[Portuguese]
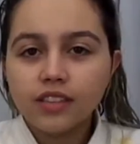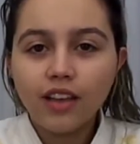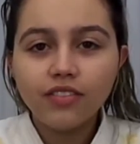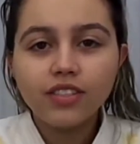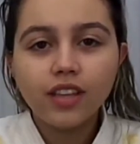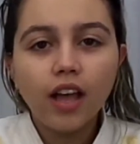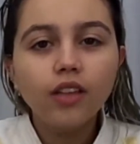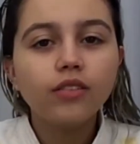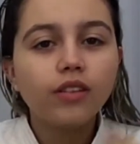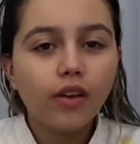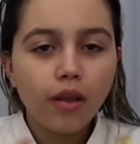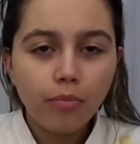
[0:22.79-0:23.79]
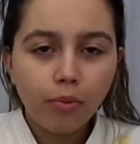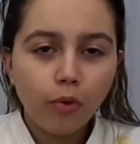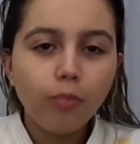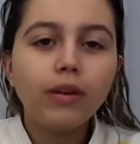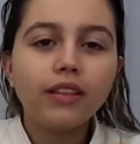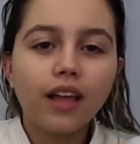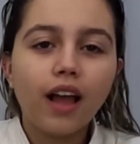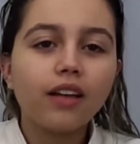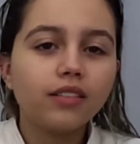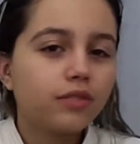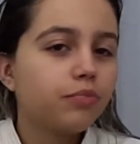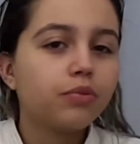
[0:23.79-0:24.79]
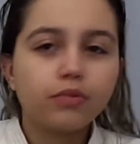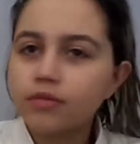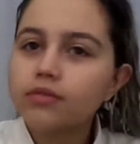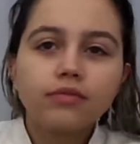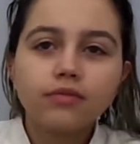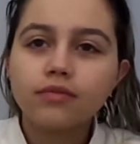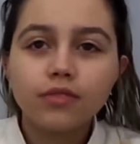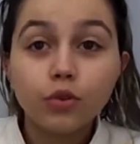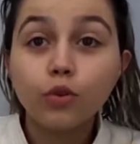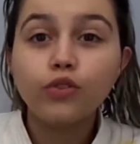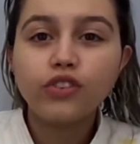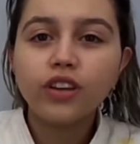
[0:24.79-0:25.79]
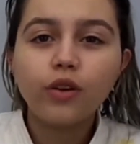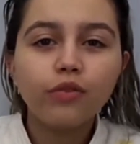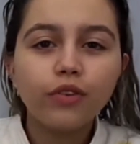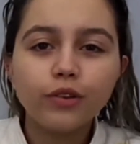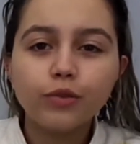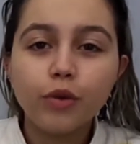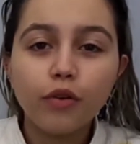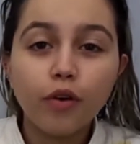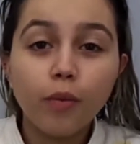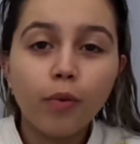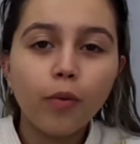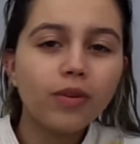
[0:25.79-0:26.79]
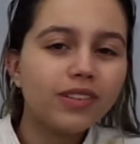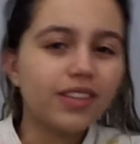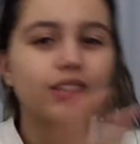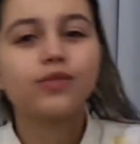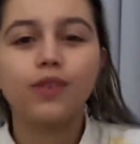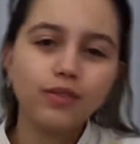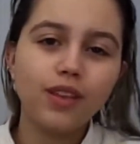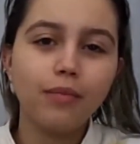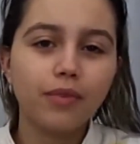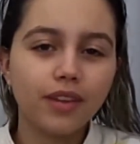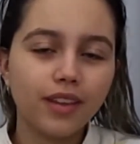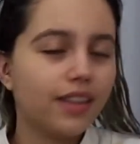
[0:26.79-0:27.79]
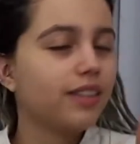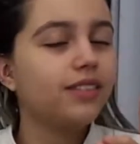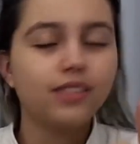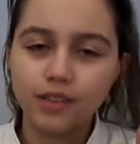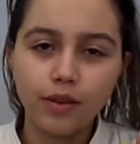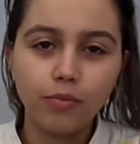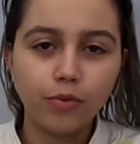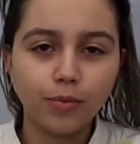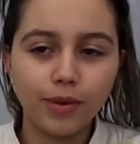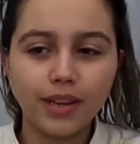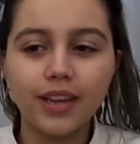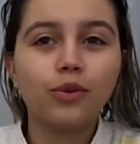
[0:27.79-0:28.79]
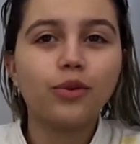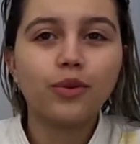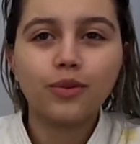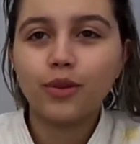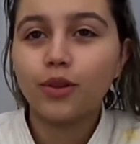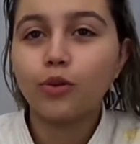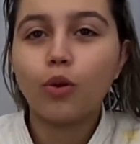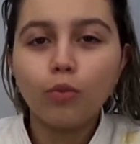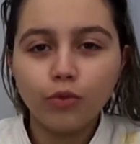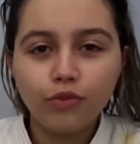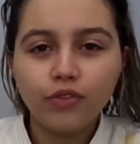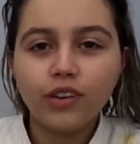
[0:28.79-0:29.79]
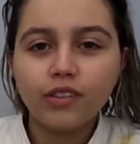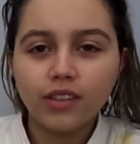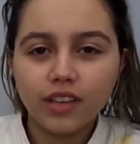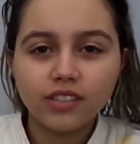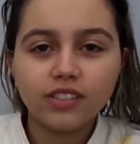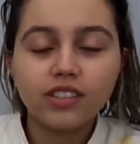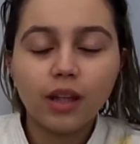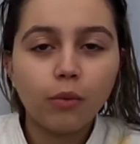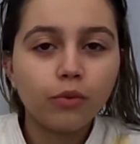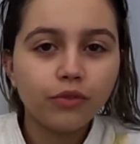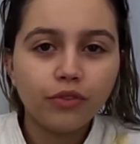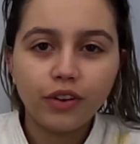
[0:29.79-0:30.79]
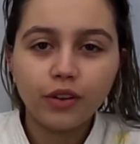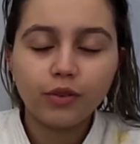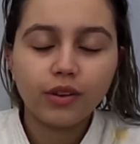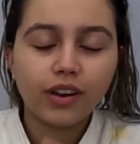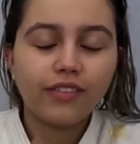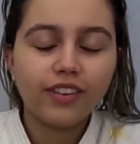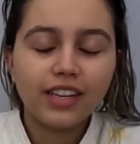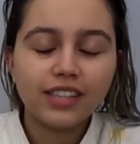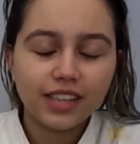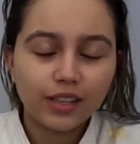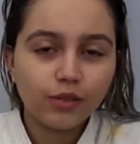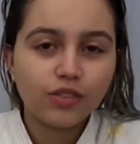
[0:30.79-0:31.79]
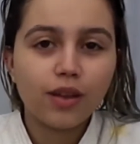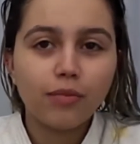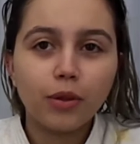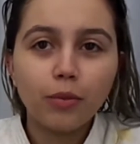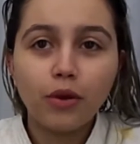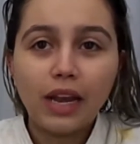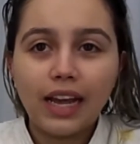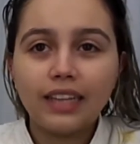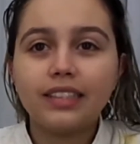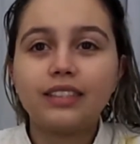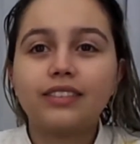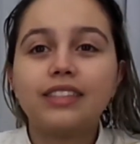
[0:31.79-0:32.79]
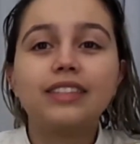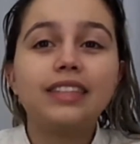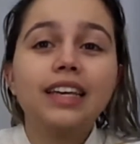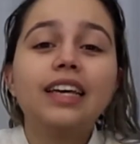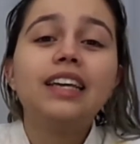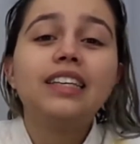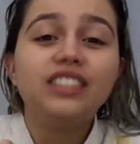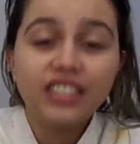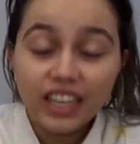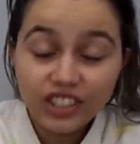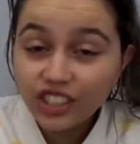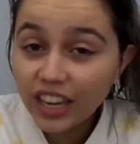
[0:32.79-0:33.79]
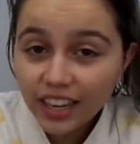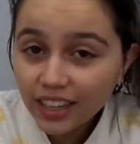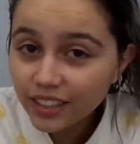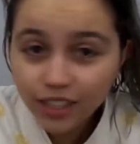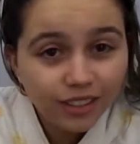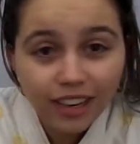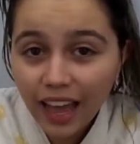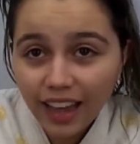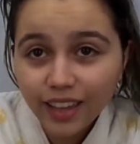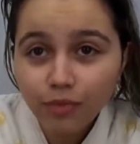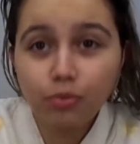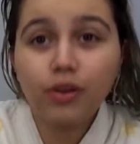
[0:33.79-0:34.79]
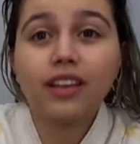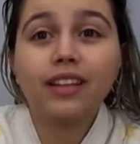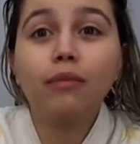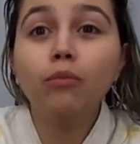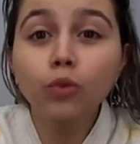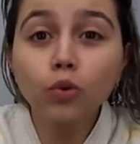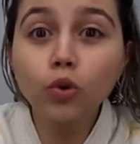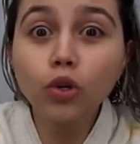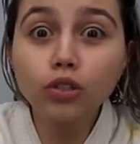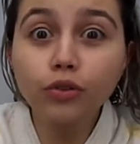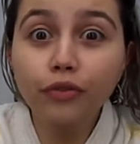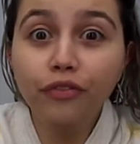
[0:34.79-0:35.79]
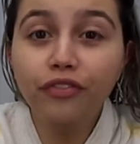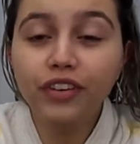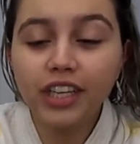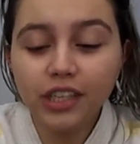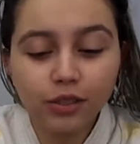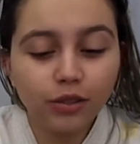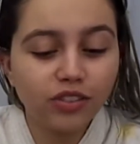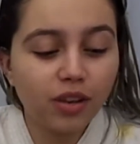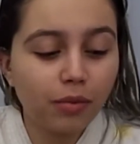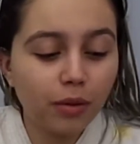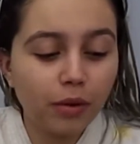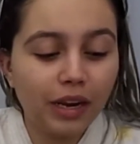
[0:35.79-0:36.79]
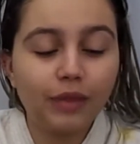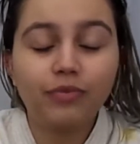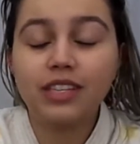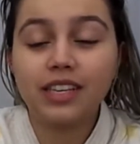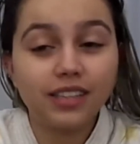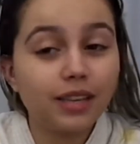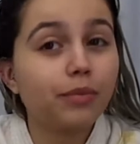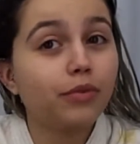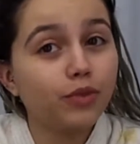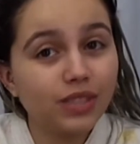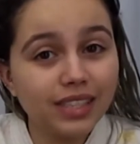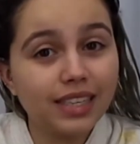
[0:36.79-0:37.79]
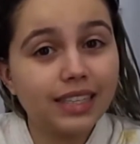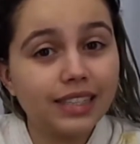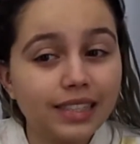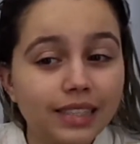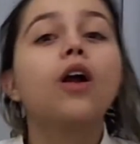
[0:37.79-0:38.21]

Já avisando, não é publi, tá? Tipo, se um dia um vídeo meu for público, vocês vão saber. Esse não é público. Eu, eu tô com muito frio, tá, gente? Tá muito frio. Eu tô gravando resenha, tô de cabelo molhado. Então, assim, já chega dando like, porque tá muito frio. Eu tô de cabelo molhado pra fazer resenha pra vocês.